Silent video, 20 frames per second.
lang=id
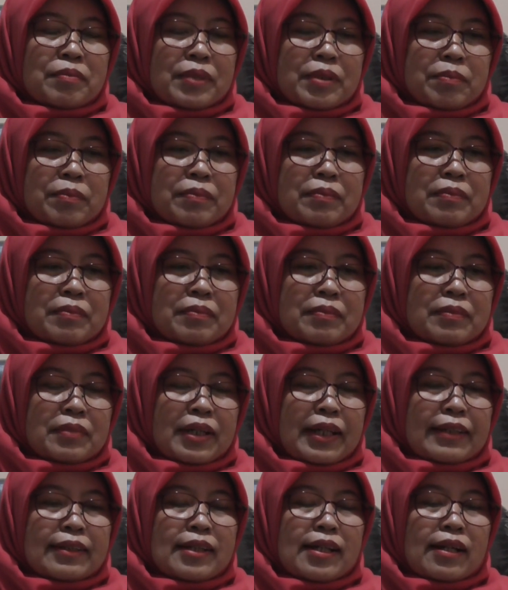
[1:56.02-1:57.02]

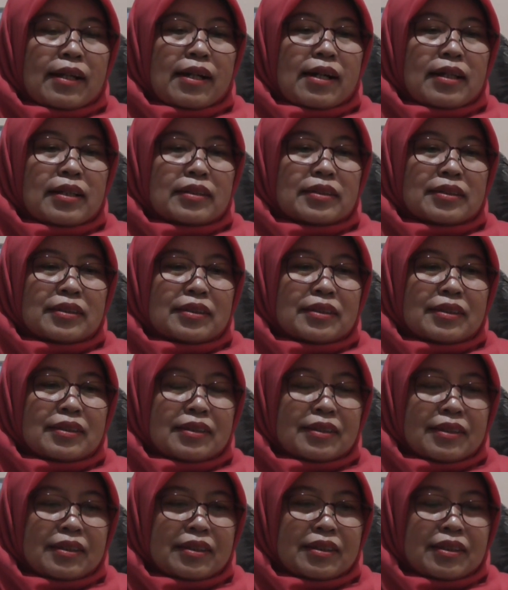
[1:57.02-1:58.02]
mengedarkan
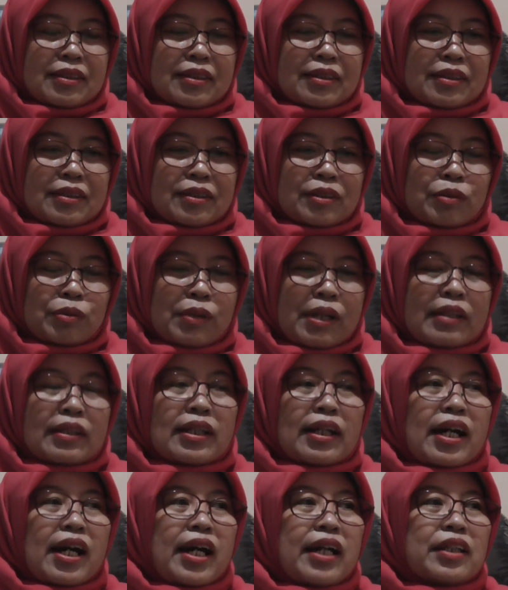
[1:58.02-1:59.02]
uh, surat
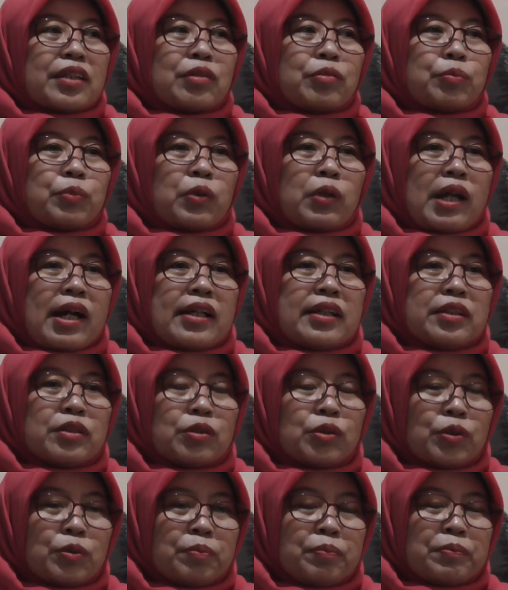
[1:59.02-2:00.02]
terkait pola
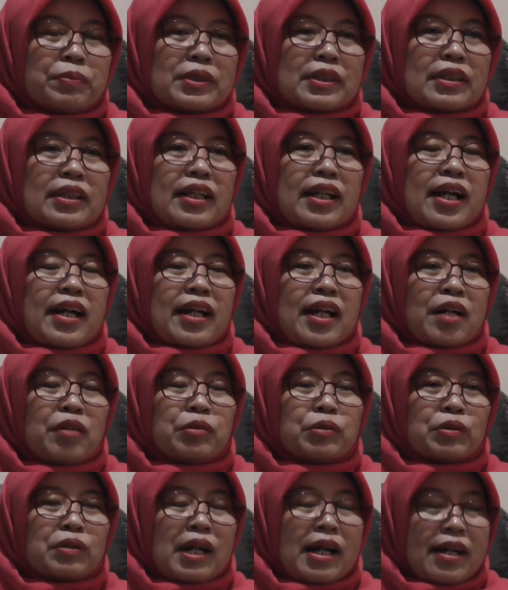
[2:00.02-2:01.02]
hidup
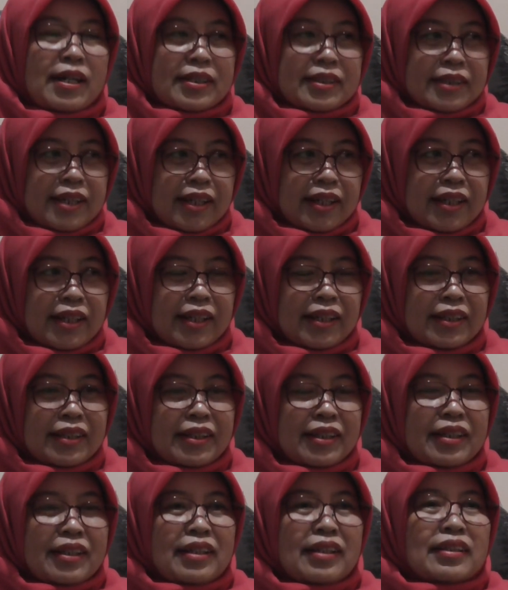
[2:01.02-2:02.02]
sederhana untuk ASN
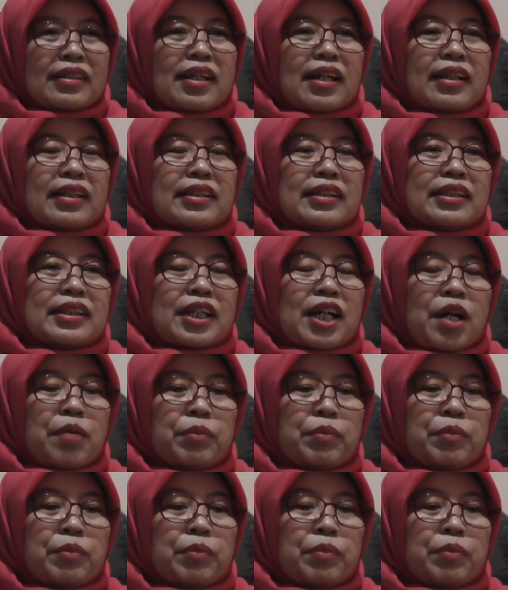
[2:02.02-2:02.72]
dan ini